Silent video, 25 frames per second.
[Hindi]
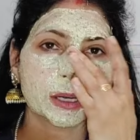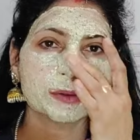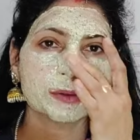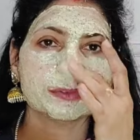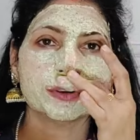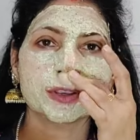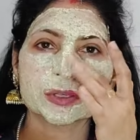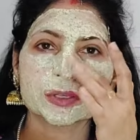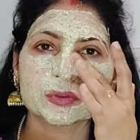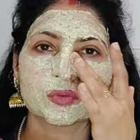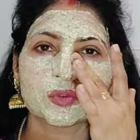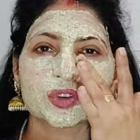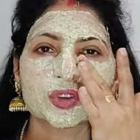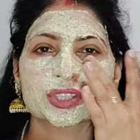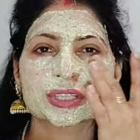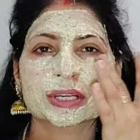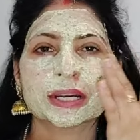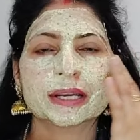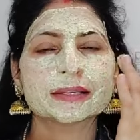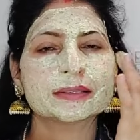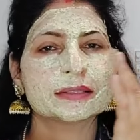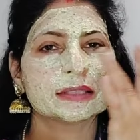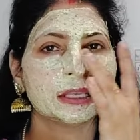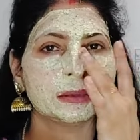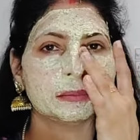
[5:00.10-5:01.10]
फेस वॉश का
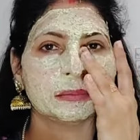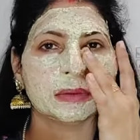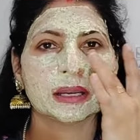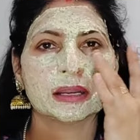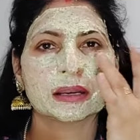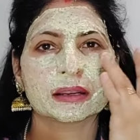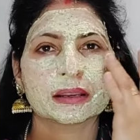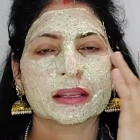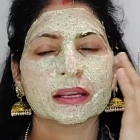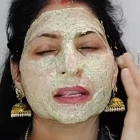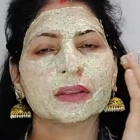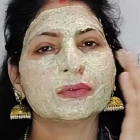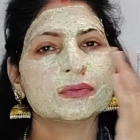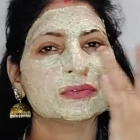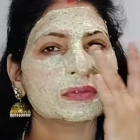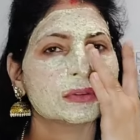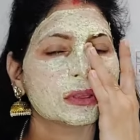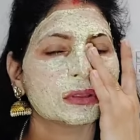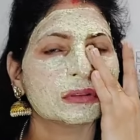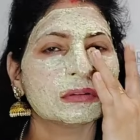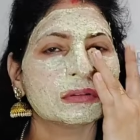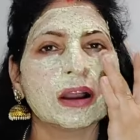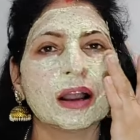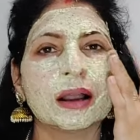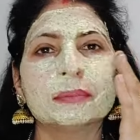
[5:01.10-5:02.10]
इस्तेमाल करें उससे तो
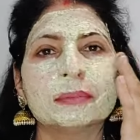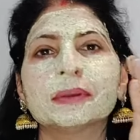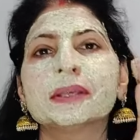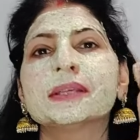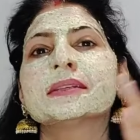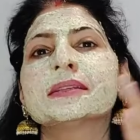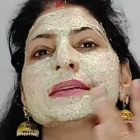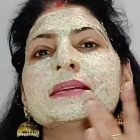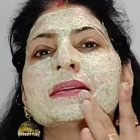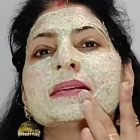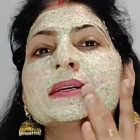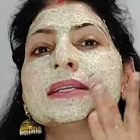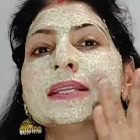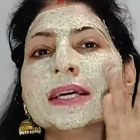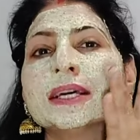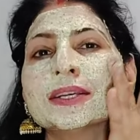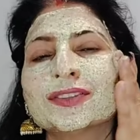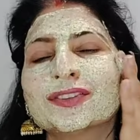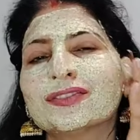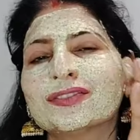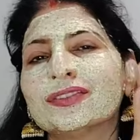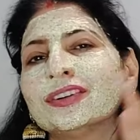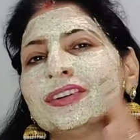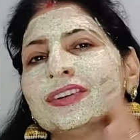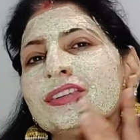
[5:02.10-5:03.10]
आपकी स्किन के नेचुरल
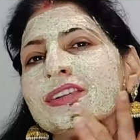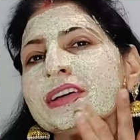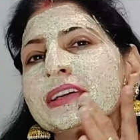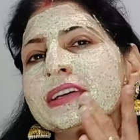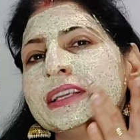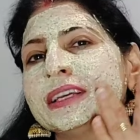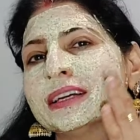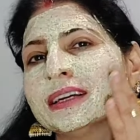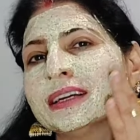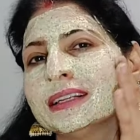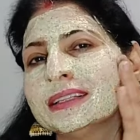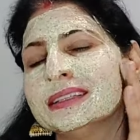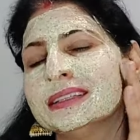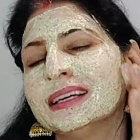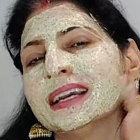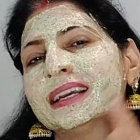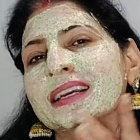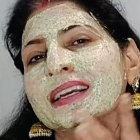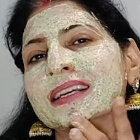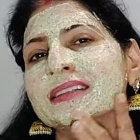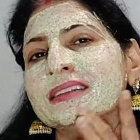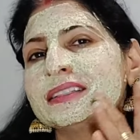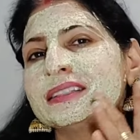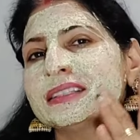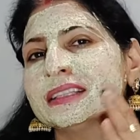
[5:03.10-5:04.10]
ऑयल निकल जाएंगे
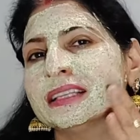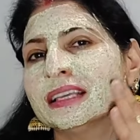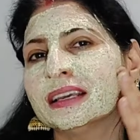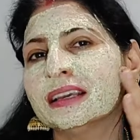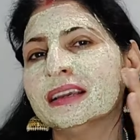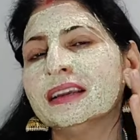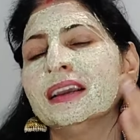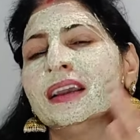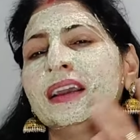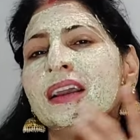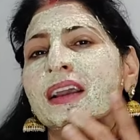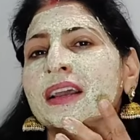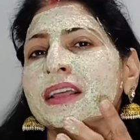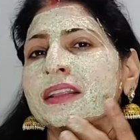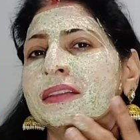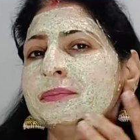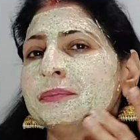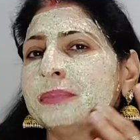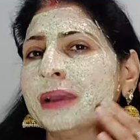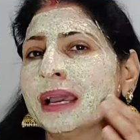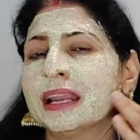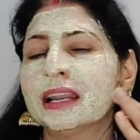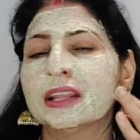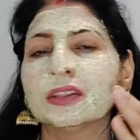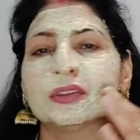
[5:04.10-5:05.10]
जिससे
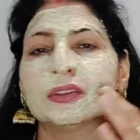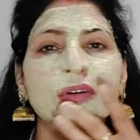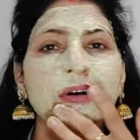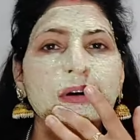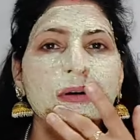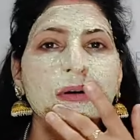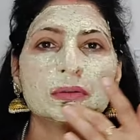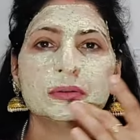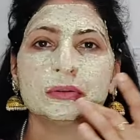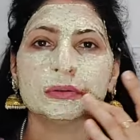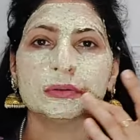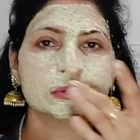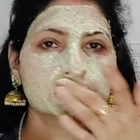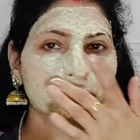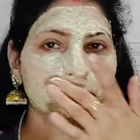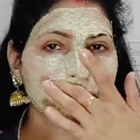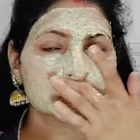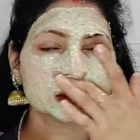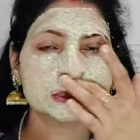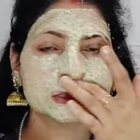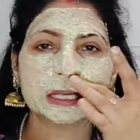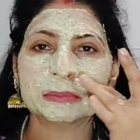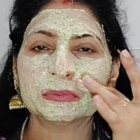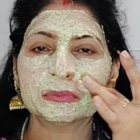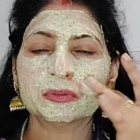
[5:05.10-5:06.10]
पहले तो कुछ
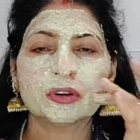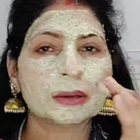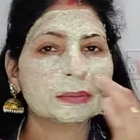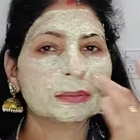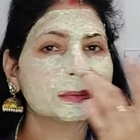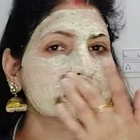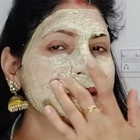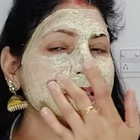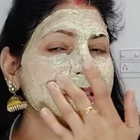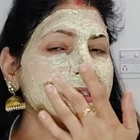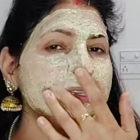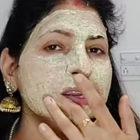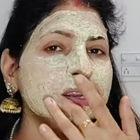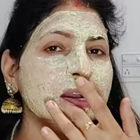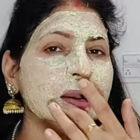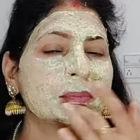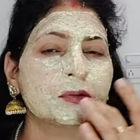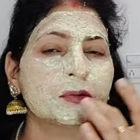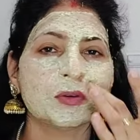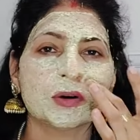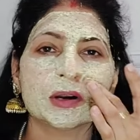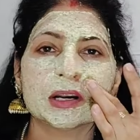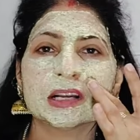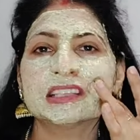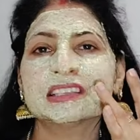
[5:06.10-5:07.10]
टाइम तो आपकी स्किन आपको
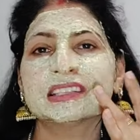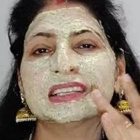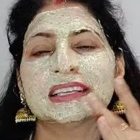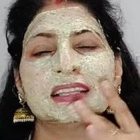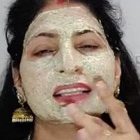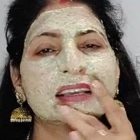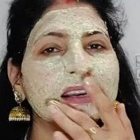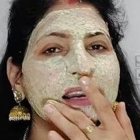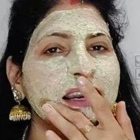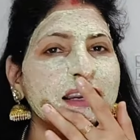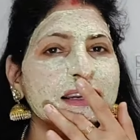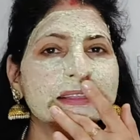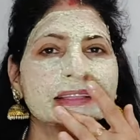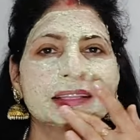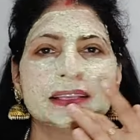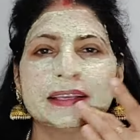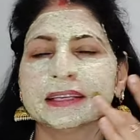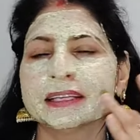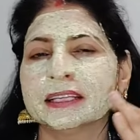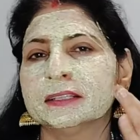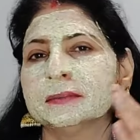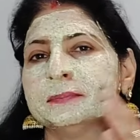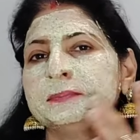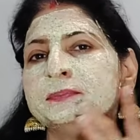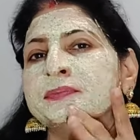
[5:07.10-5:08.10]
अच्छी दिखाई देगी
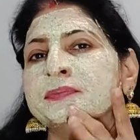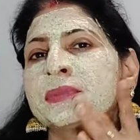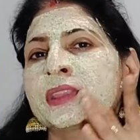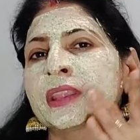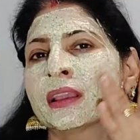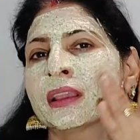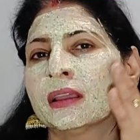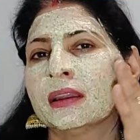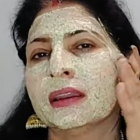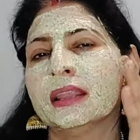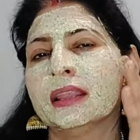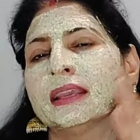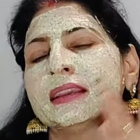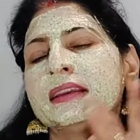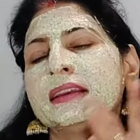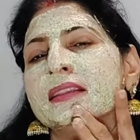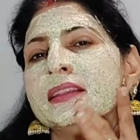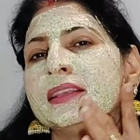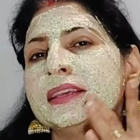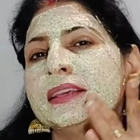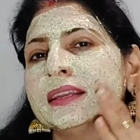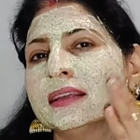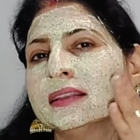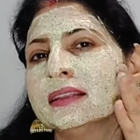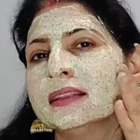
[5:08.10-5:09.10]
लेकिन धीरे
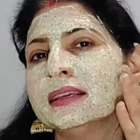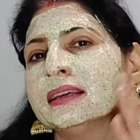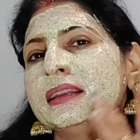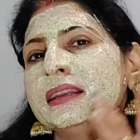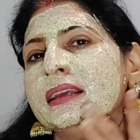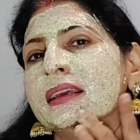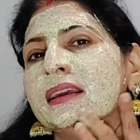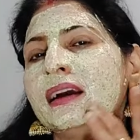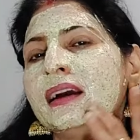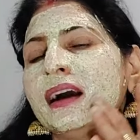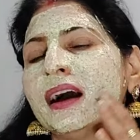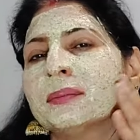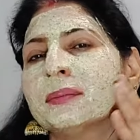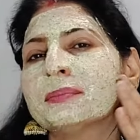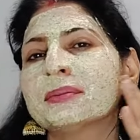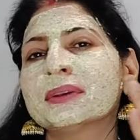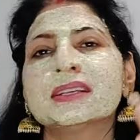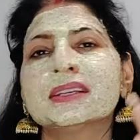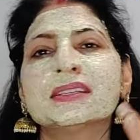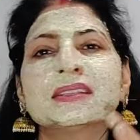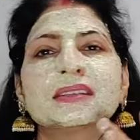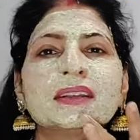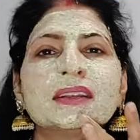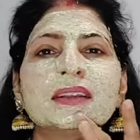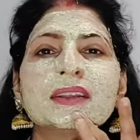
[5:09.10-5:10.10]
धीरे आपकी
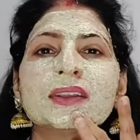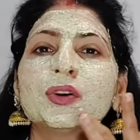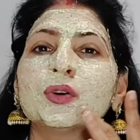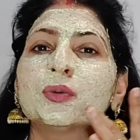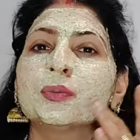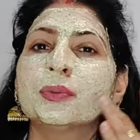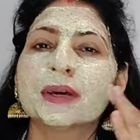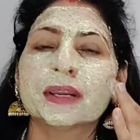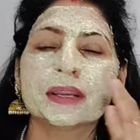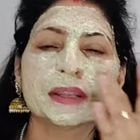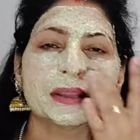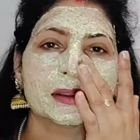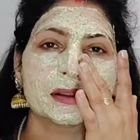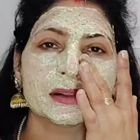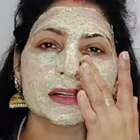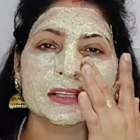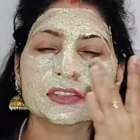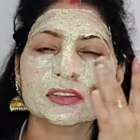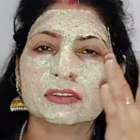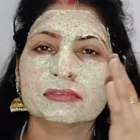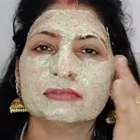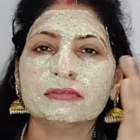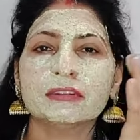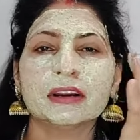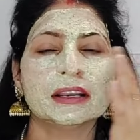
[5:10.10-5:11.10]
स्किन के ऊपर रिंकल्स और
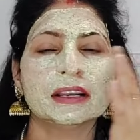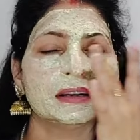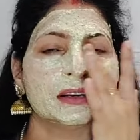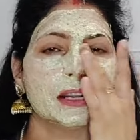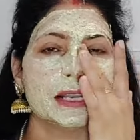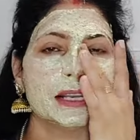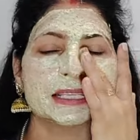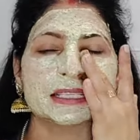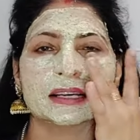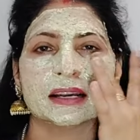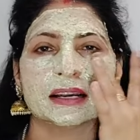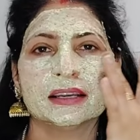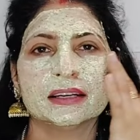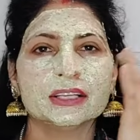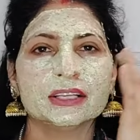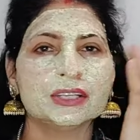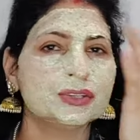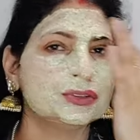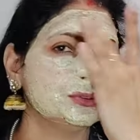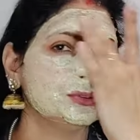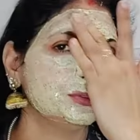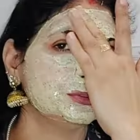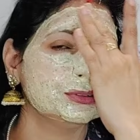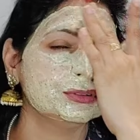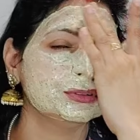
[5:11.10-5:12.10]
फाइन लाइंस आनी शुरू
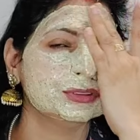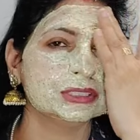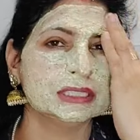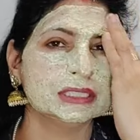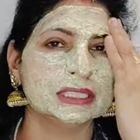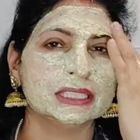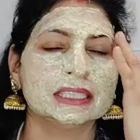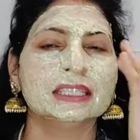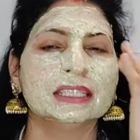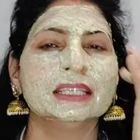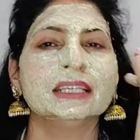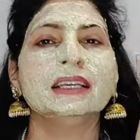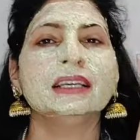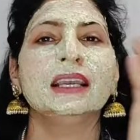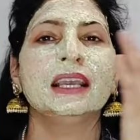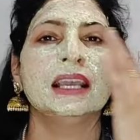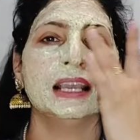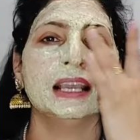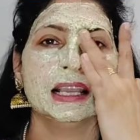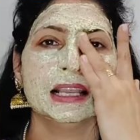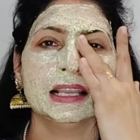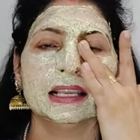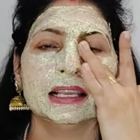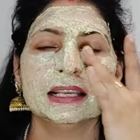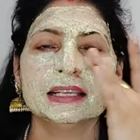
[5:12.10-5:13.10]
हो जाएंगी
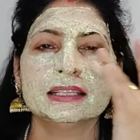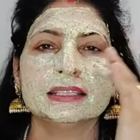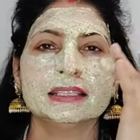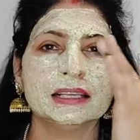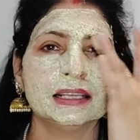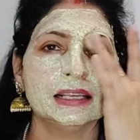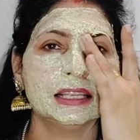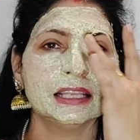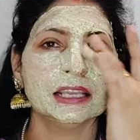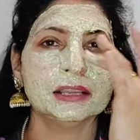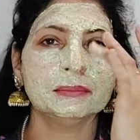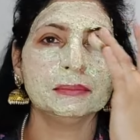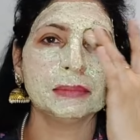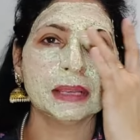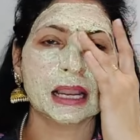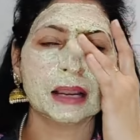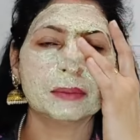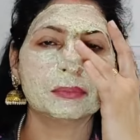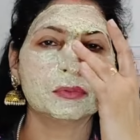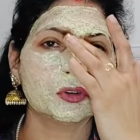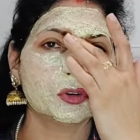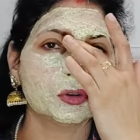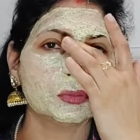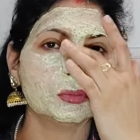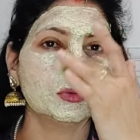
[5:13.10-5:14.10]
इसीलिए मैं आपको
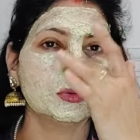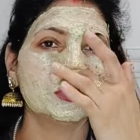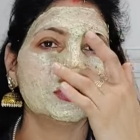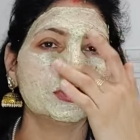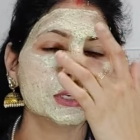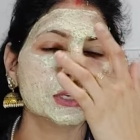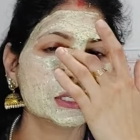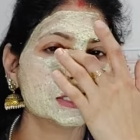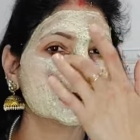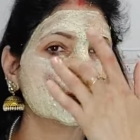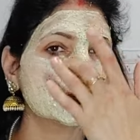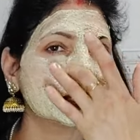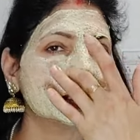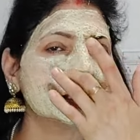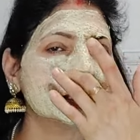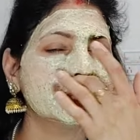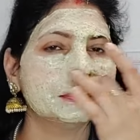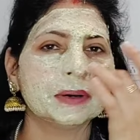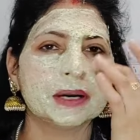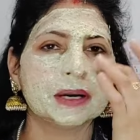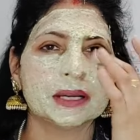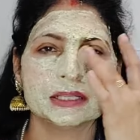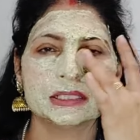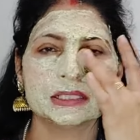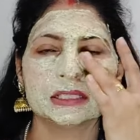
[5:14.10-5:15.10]
बोलूँ कि सादे
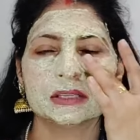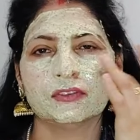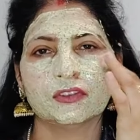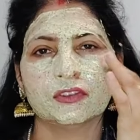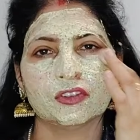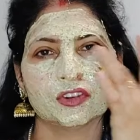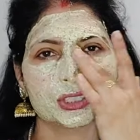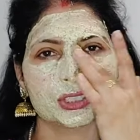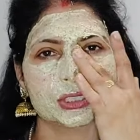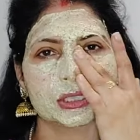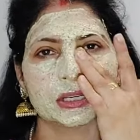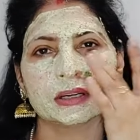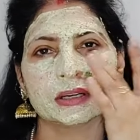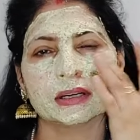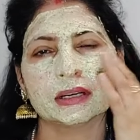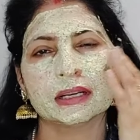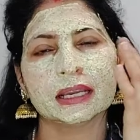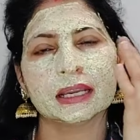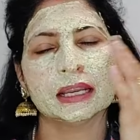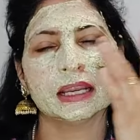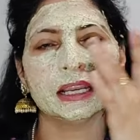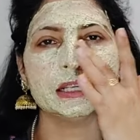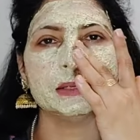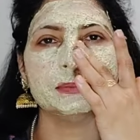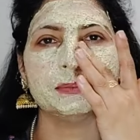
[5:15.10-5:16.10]
पानी से वॉश करना
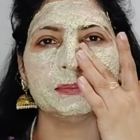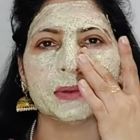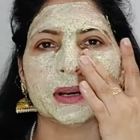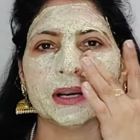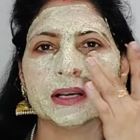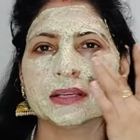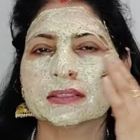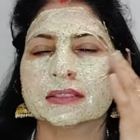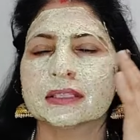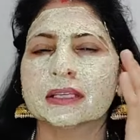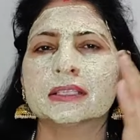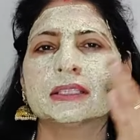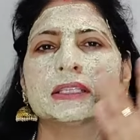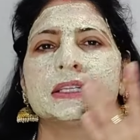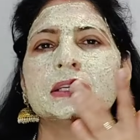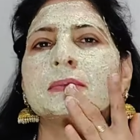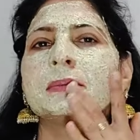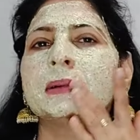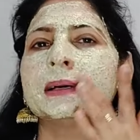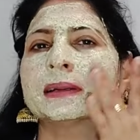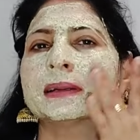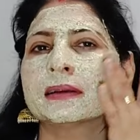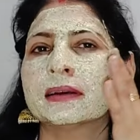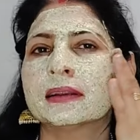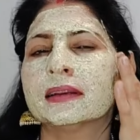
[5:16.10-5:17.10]
है पाँच से छः बार
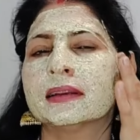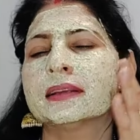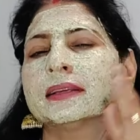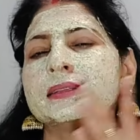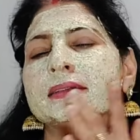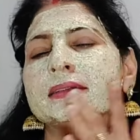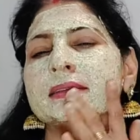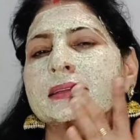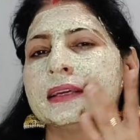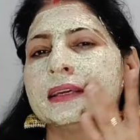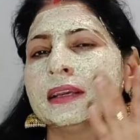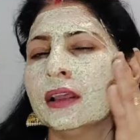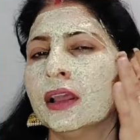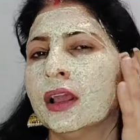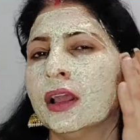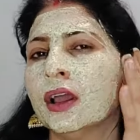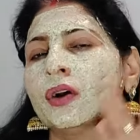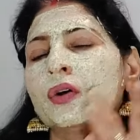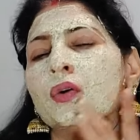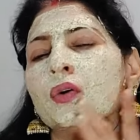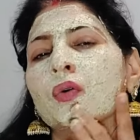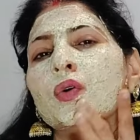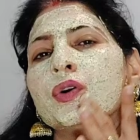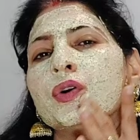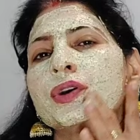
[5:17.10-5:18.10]
कर लीजिए
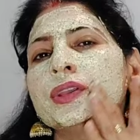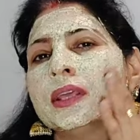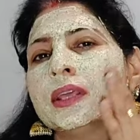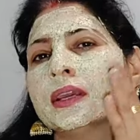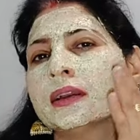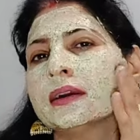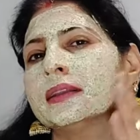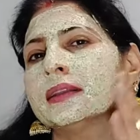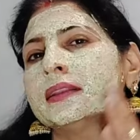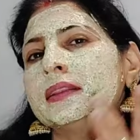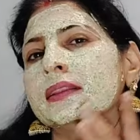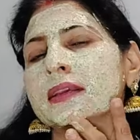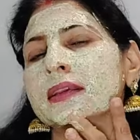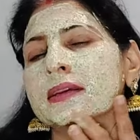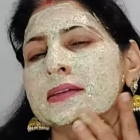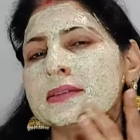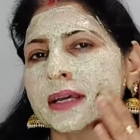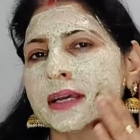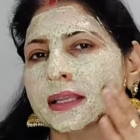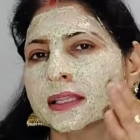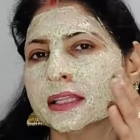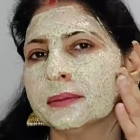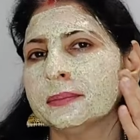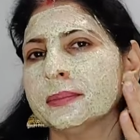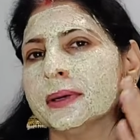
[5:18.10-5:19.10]
कोई दिक्कत नहीं है सादे
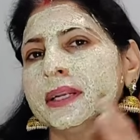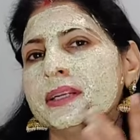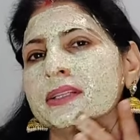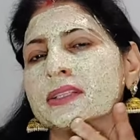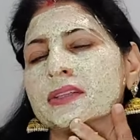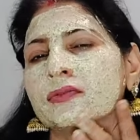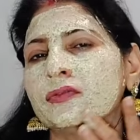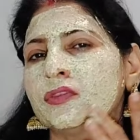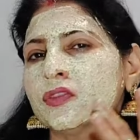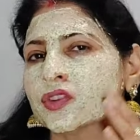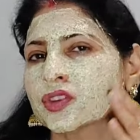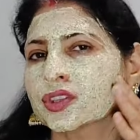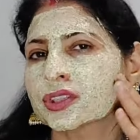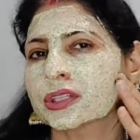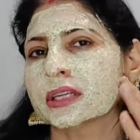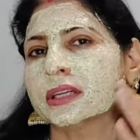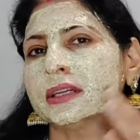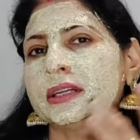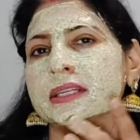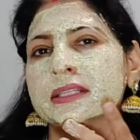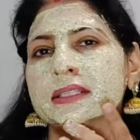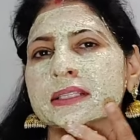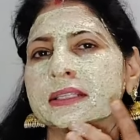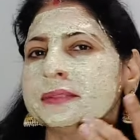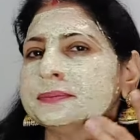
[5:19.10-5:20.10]
पानी से वॉश करने
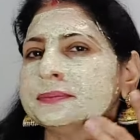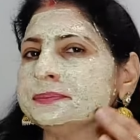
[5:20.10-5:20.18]
से